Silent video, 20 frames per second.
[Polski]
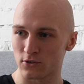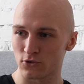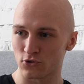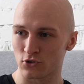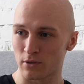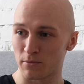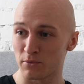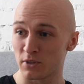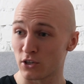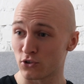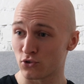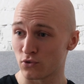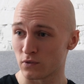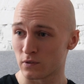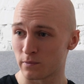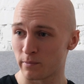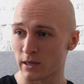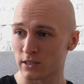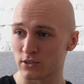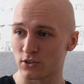troszkę mniejszym
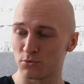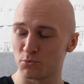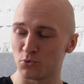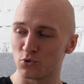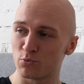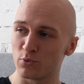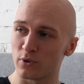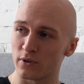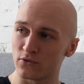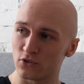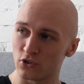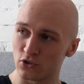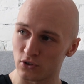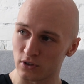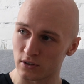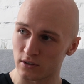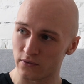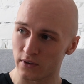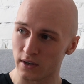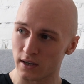wsparciem niż byłem w
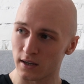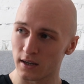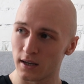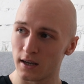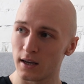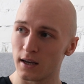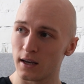dzieciństwie.